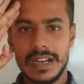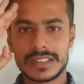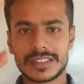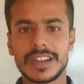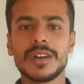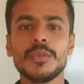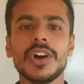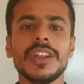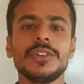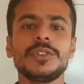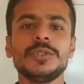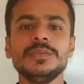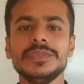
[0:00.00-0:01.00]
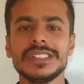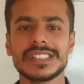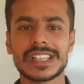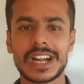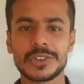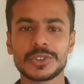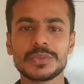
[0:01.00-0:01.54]
আসসালামু আলাইকুম
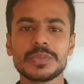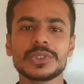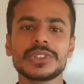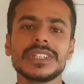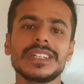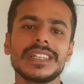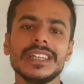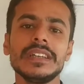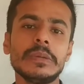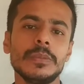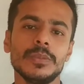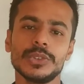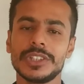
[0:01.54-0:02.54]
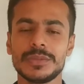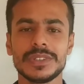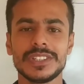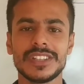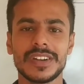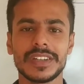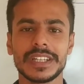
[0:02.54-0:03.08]
স্বাগতম প্রত্যেককে মোদির
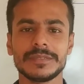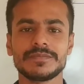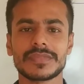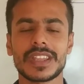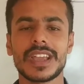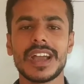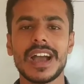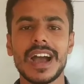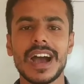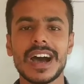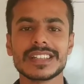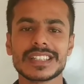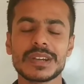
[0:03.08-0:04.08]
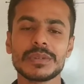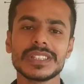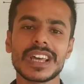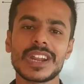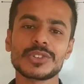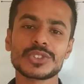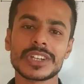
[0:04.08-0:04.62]
বিদ্যালয়ে আজকে আমাদের
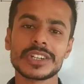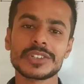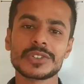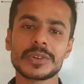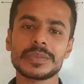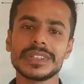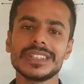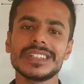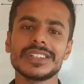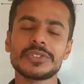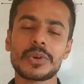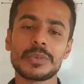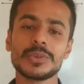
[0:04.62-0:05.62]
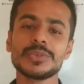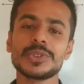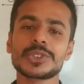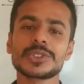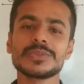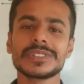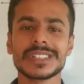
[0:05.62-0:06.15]
আলোচনার টপিক নবম
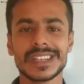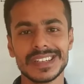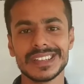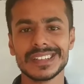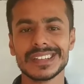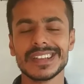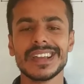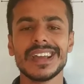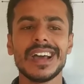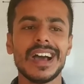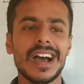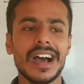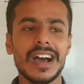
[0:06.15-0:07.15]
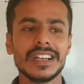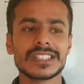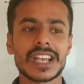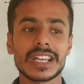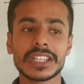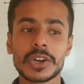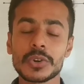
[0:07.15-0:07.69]
দশম শ্রেণীর
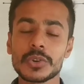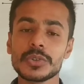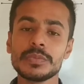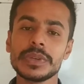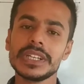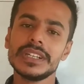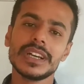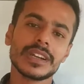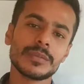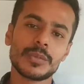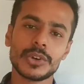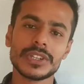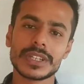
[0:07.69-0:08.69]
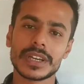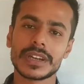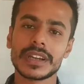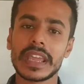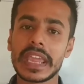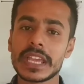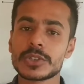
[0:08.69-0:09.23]
সাধারণ বিজ্ঞান বইটার
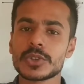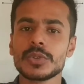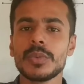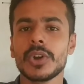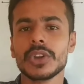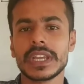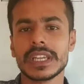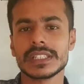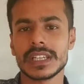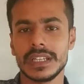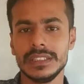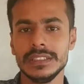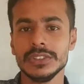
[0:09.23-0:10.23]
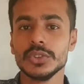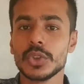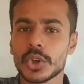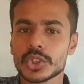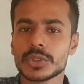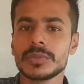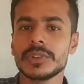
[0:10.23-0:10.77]
এসো বলকে জানি
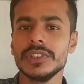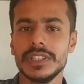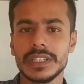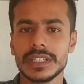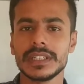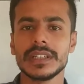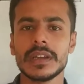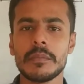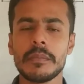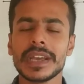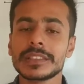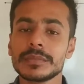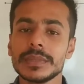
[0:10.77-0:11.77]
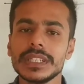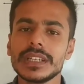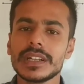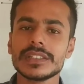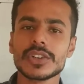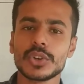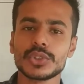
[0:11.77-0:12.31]
দশম অধ্যায়ের
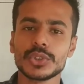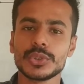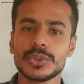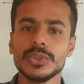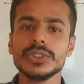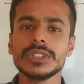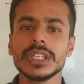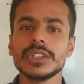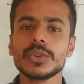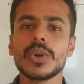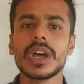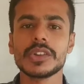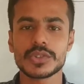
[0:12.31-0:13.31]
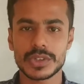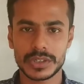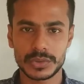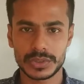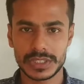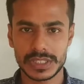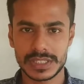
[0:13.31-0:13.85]
ম্যাথমেটিক্যাল যে অংশটুকু সেইটুকু আলোচনা
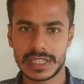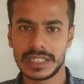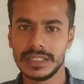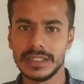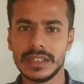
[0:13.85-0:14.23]
করতে চাই